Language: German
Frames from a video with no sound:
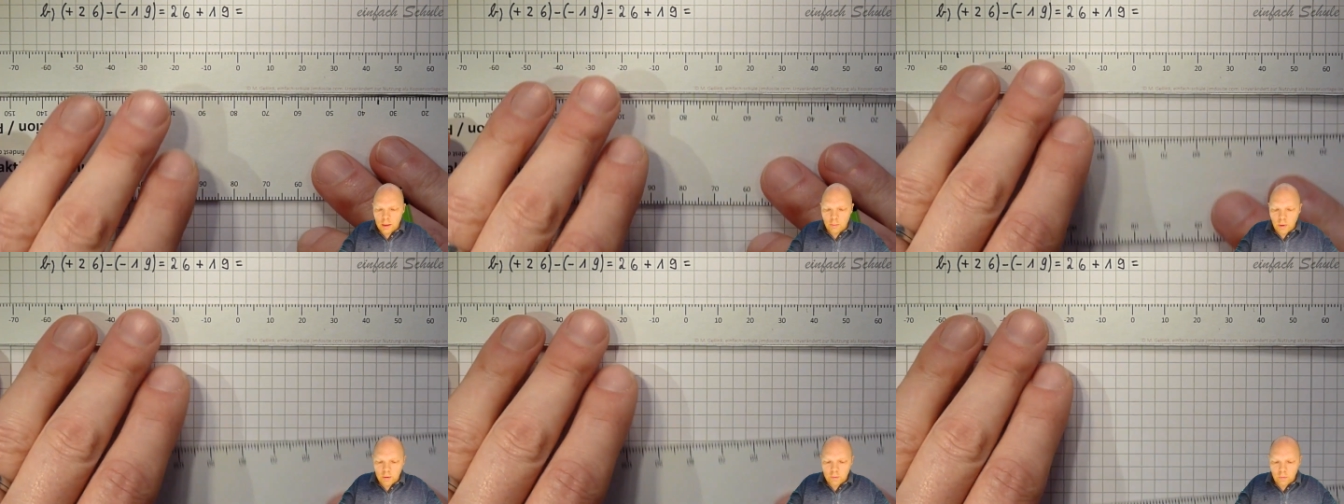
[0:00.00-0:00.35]

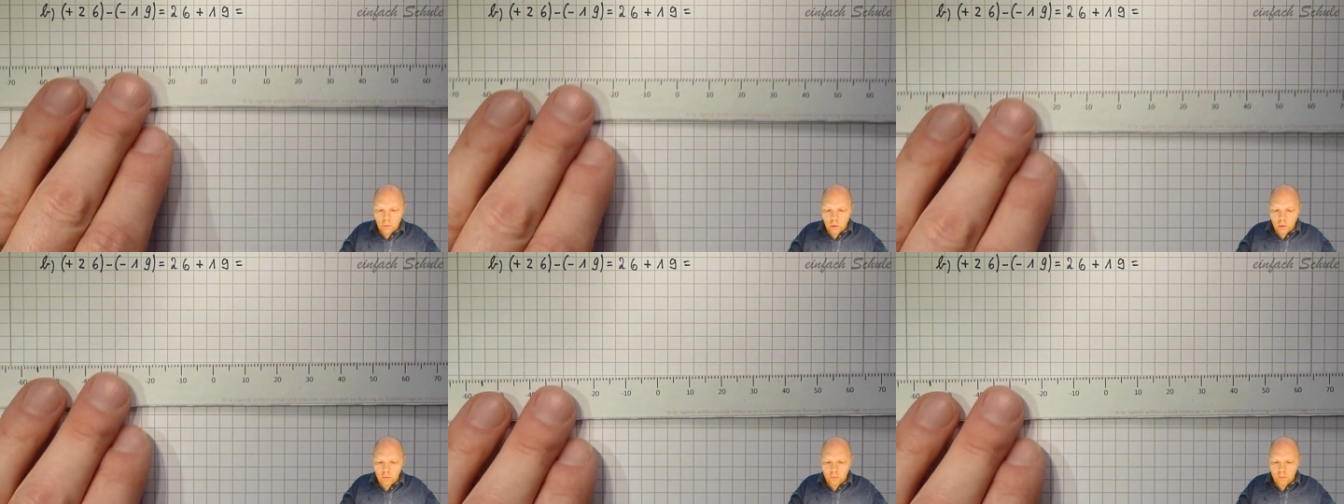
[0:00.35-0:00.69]
Ich mache
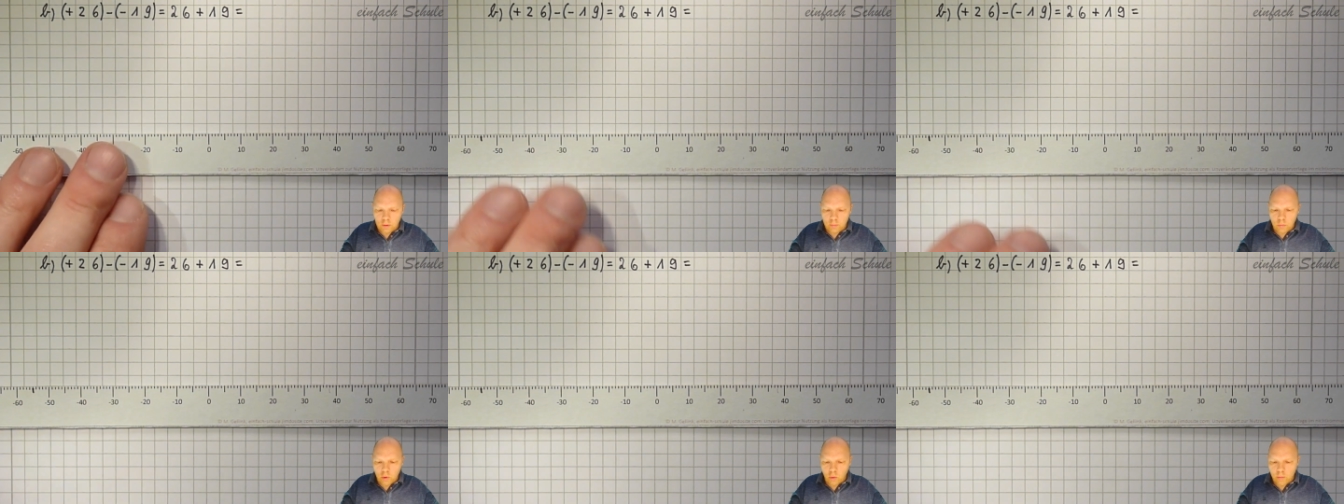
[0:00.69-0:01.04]
es
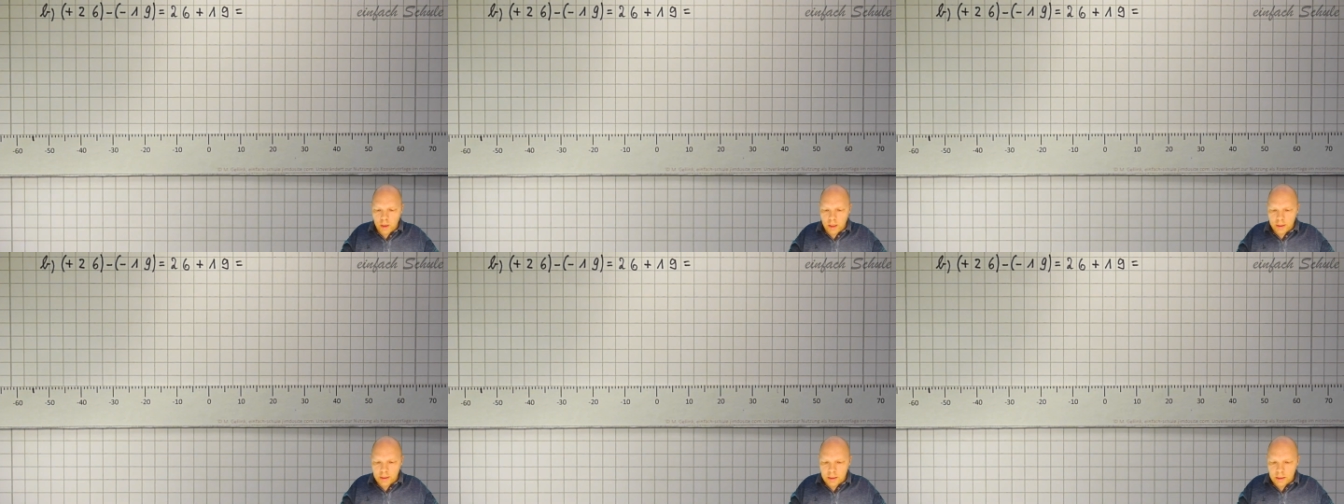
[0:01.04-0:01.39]
trotzdem
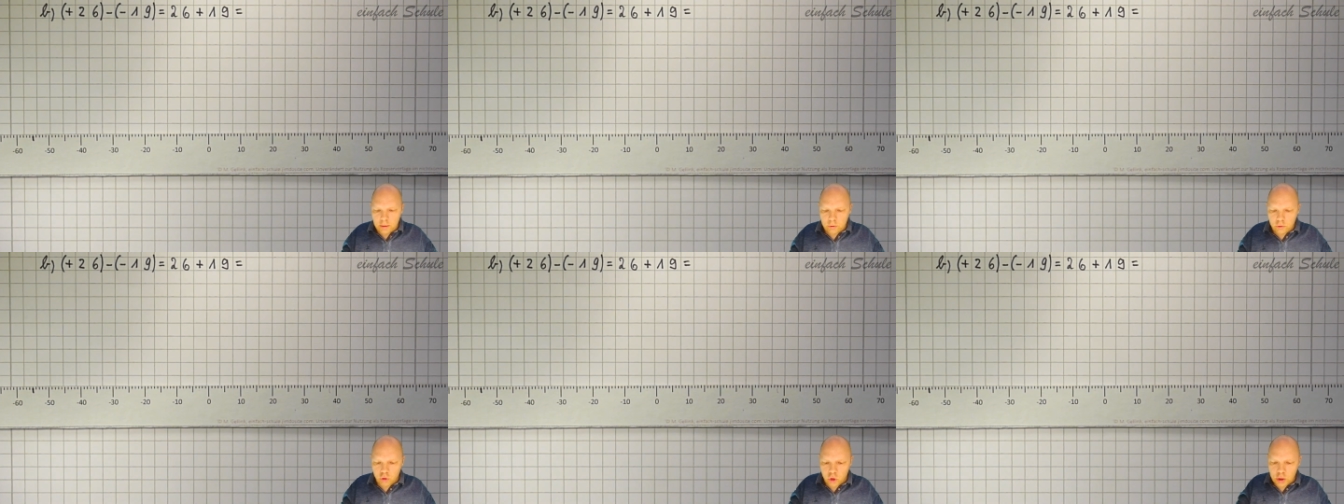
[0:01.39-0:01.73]
nochmal
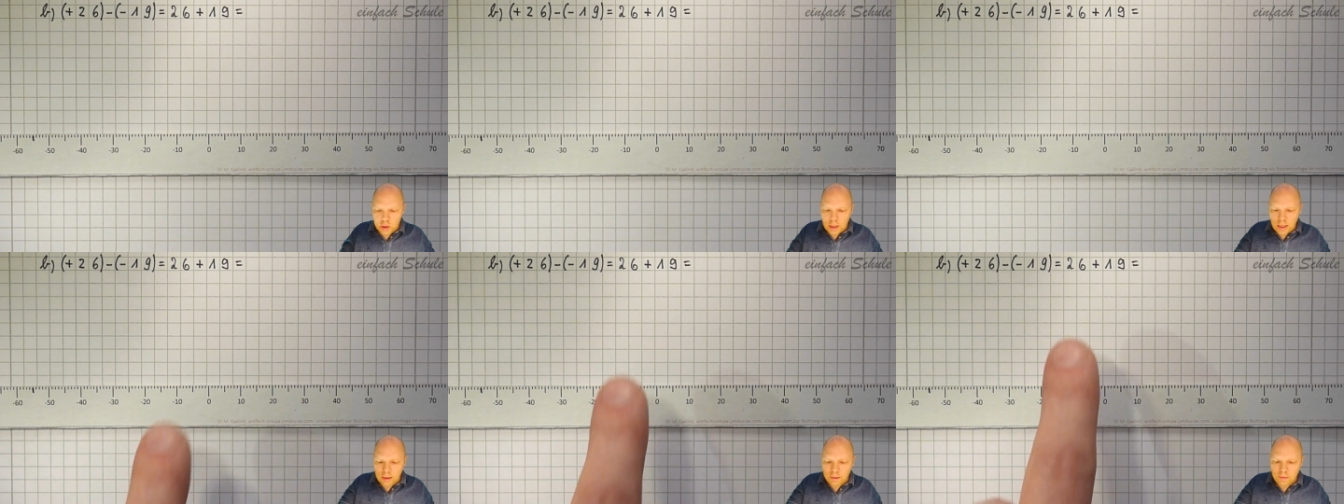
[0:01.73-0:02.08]
hier.
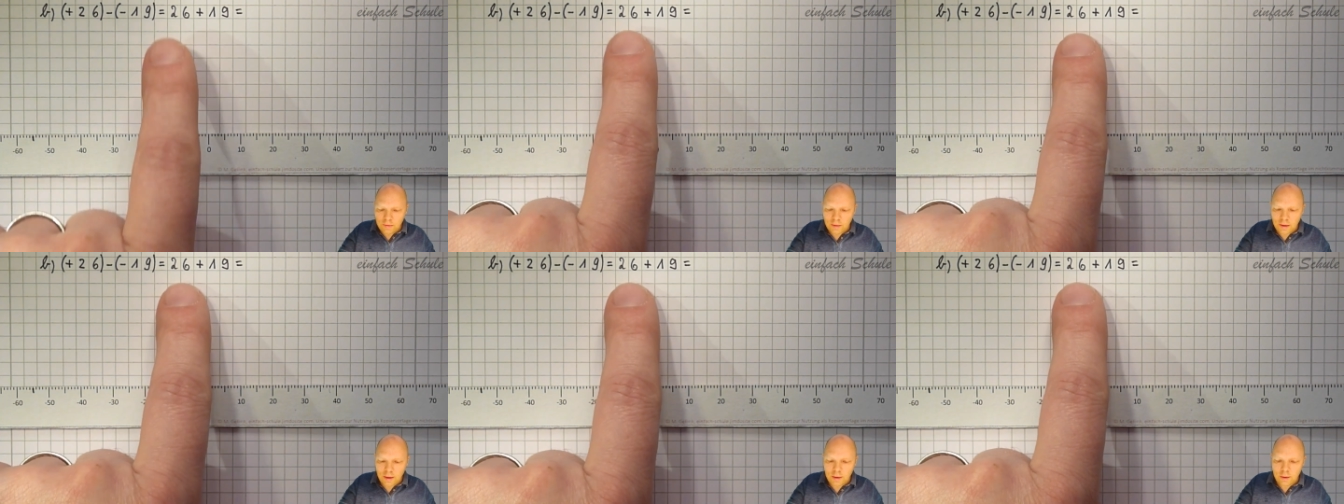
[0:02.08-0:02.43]

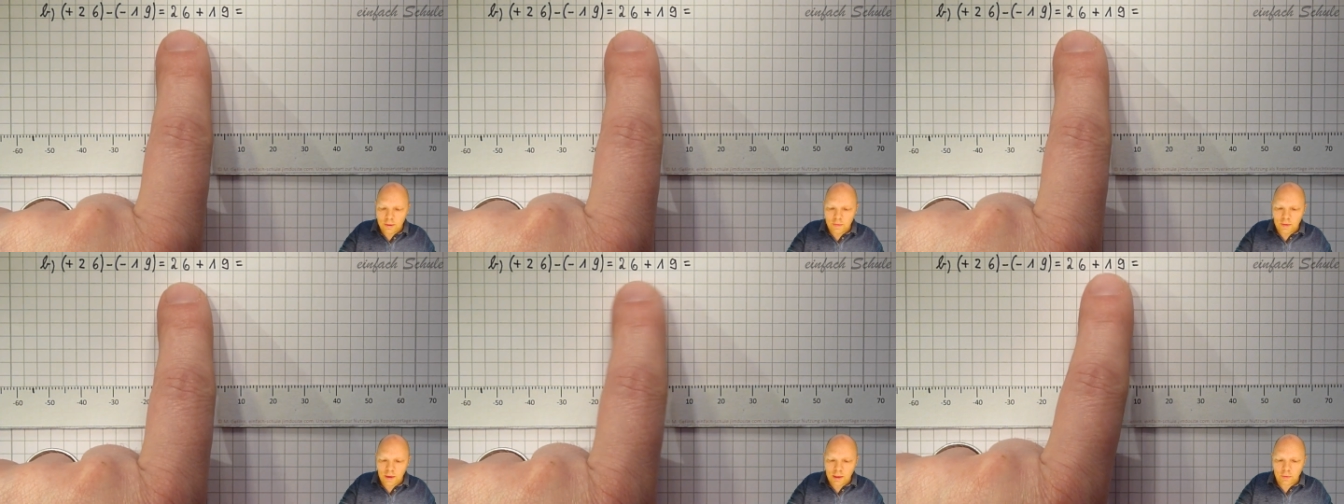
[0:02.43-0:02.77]
Startzahl
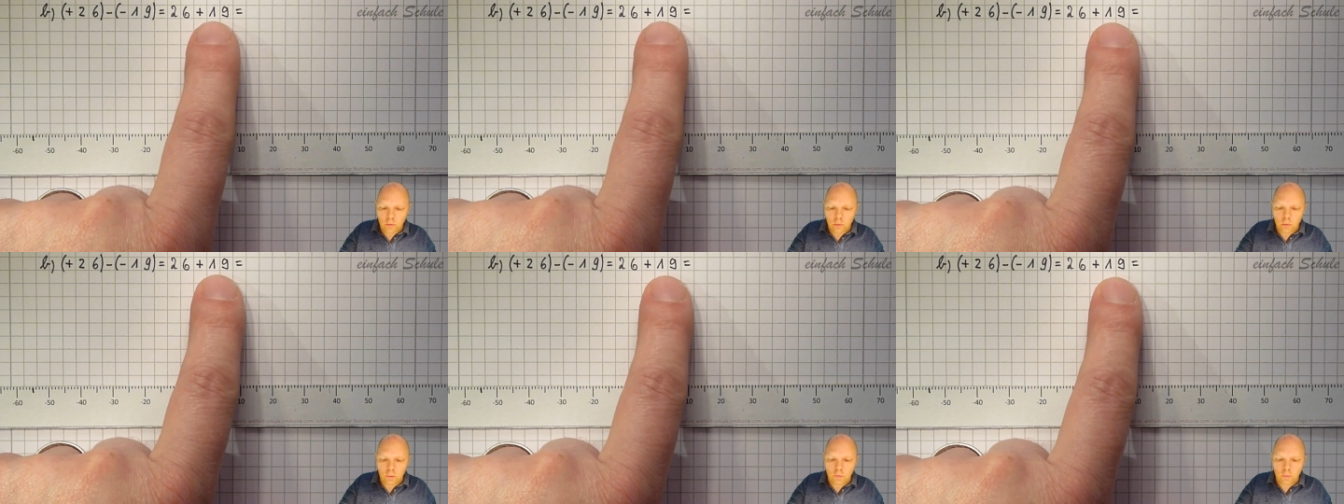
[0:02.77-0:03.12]
ist
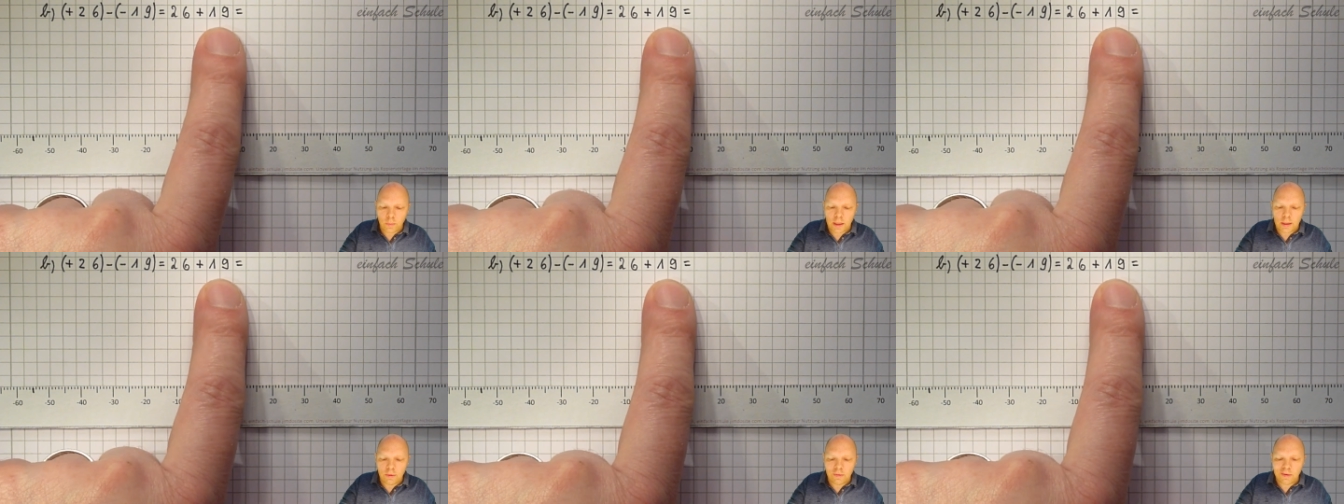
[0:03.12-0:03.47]

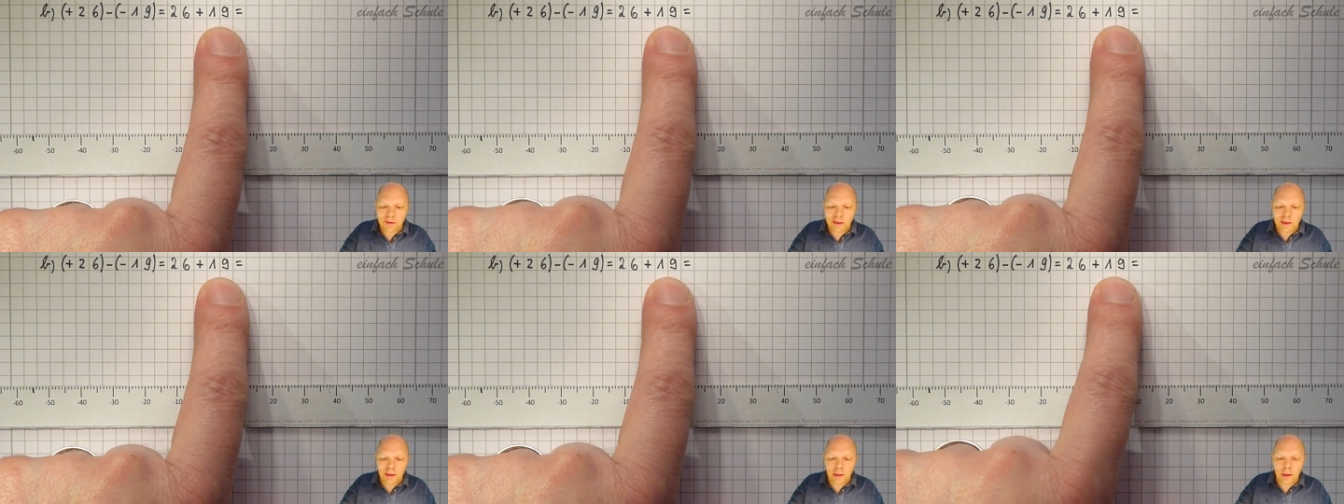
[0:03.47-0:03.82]

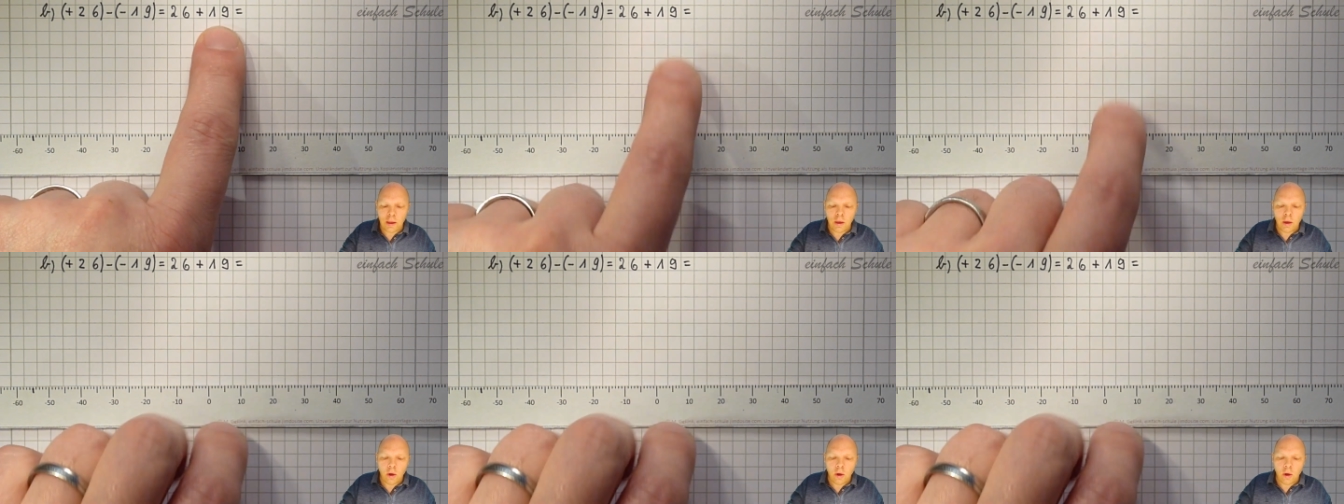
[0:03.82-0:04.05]
26